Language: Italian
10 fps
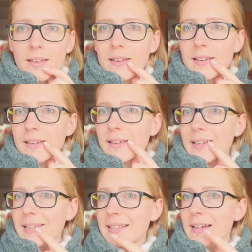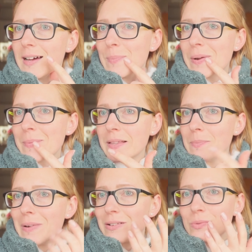Eh, da prima di
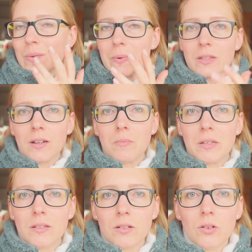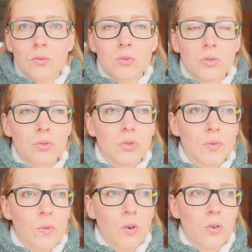Pasqua praticamente l'ho avuto sto
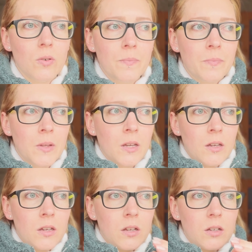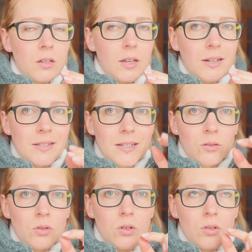sfogo. È
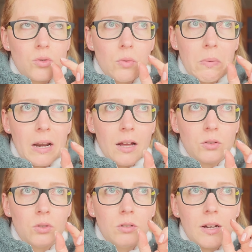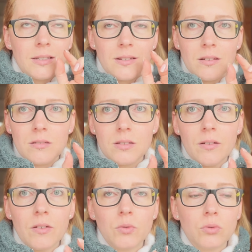iniziato sul palato a sinistra,
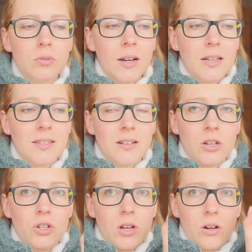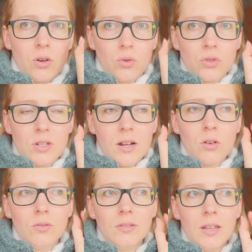avevo tutta una striscia rossa
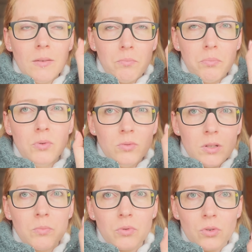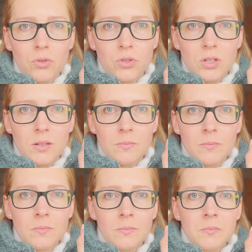con dei punti più rossi
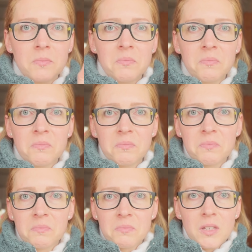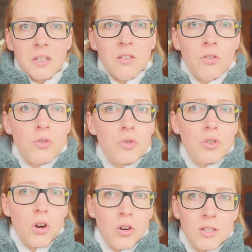io non
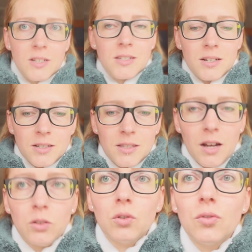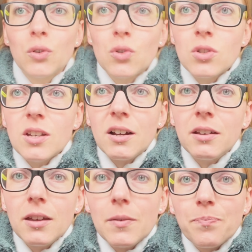so cosa sia stato, fatto sta
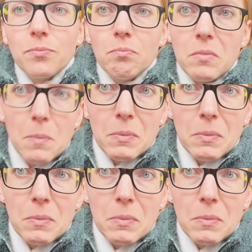che mi è